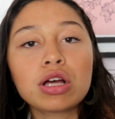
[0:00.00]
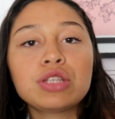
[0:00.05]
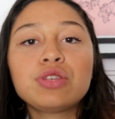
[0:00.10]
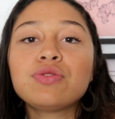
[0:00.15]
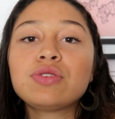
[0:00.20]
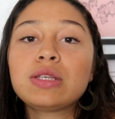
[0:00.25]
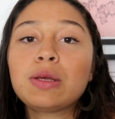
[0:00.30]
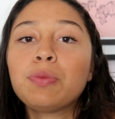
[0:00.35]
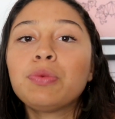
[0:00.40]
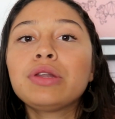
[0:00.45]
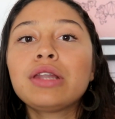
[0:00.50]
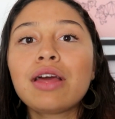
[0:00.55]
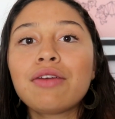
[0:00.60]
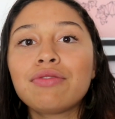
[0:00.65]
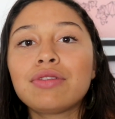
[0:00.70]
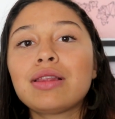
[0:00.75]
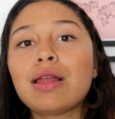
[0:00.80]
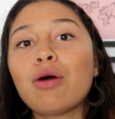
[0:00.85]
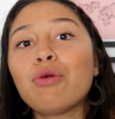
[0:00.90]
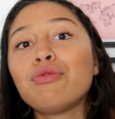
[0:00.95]
Se você puder
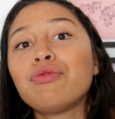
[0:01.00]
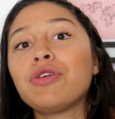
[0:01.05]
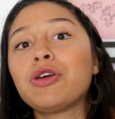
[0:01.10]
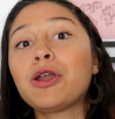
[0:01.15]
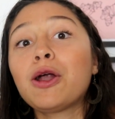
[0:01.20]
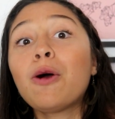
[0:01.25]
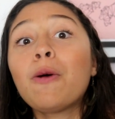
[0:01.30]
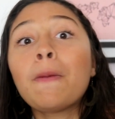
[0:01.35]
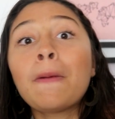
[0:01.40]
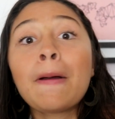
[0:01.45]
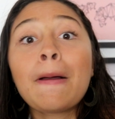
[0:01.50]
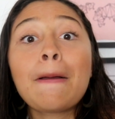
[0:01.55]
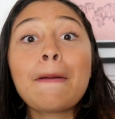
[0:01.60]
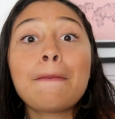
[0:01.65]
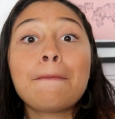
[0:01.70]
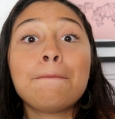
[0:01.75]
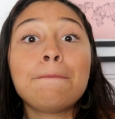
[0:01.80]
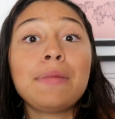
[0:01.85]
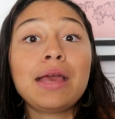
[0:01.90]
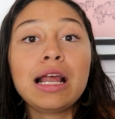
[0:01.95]
evitar o verão,
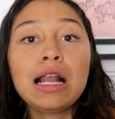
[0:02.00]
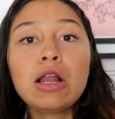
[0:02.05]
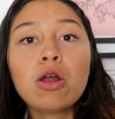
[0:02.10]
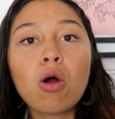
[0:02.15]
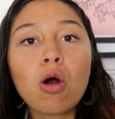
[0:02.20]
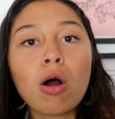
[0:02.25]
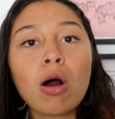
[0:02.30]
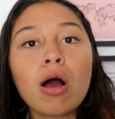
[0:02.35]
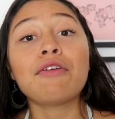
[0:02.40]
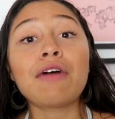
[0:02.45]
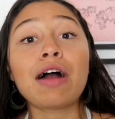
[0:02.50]
melhor.